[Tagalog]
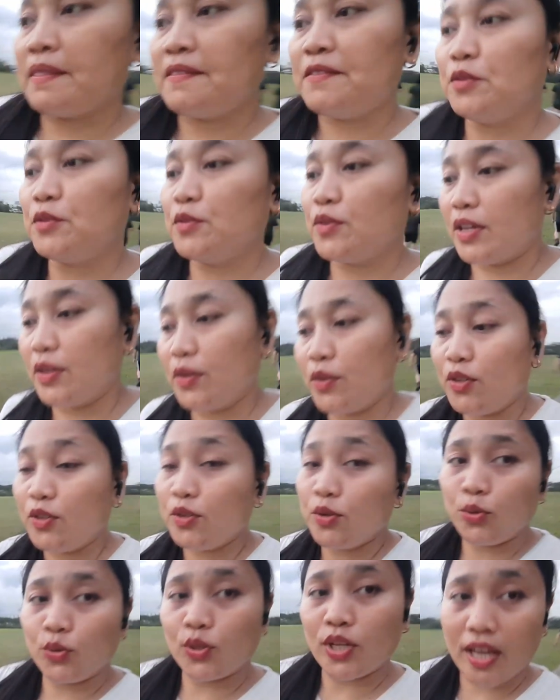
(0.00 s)
Nung ano,
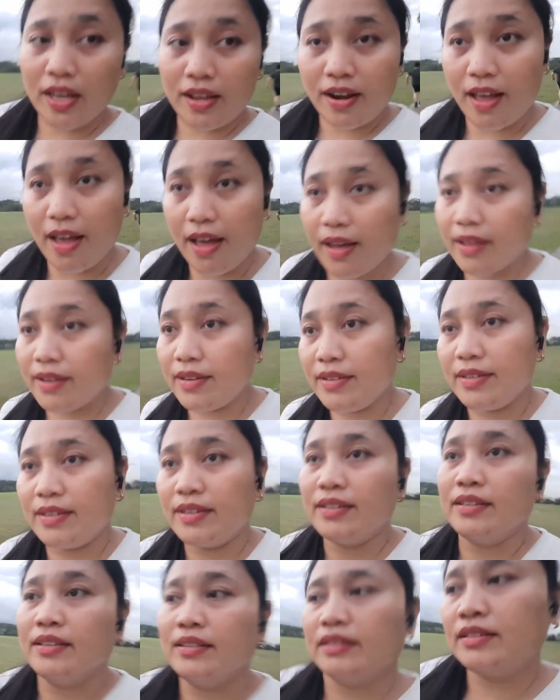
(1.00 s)
nung nakaraan,
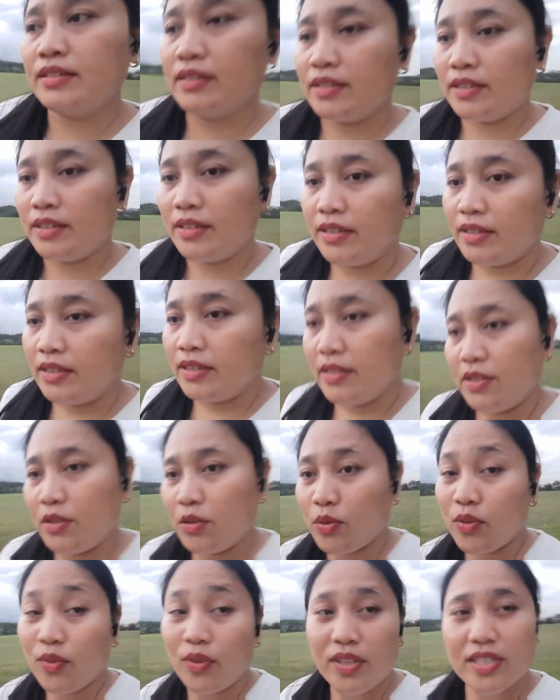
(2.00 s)

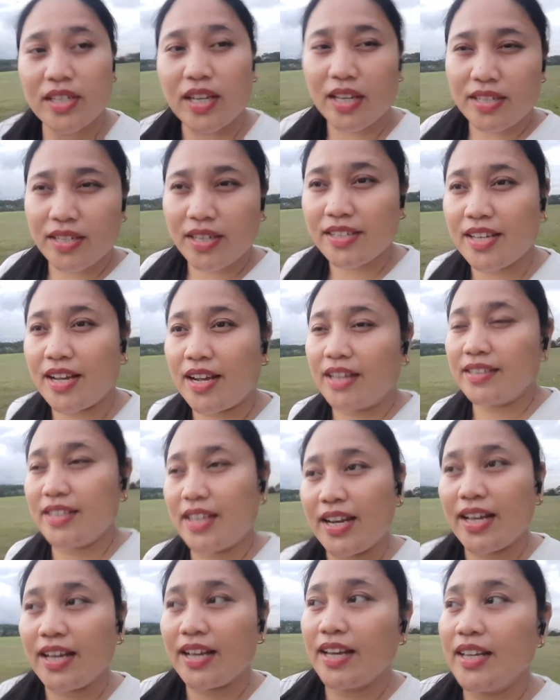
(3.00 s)
nung sa kasagsagan
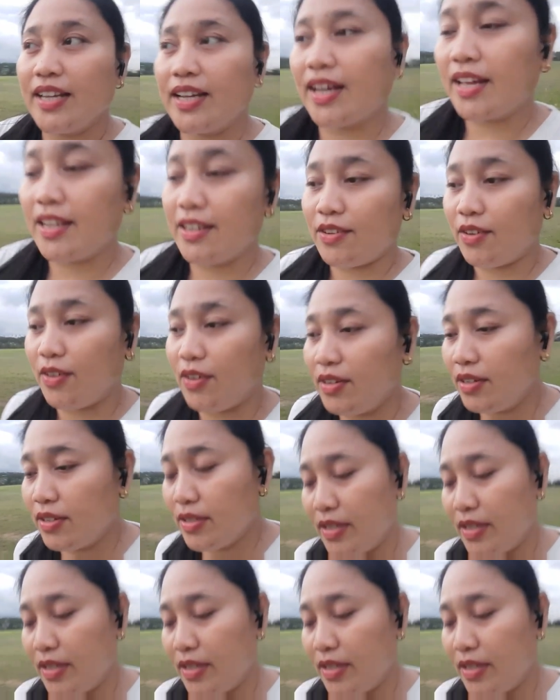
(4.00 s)
talaga ng ano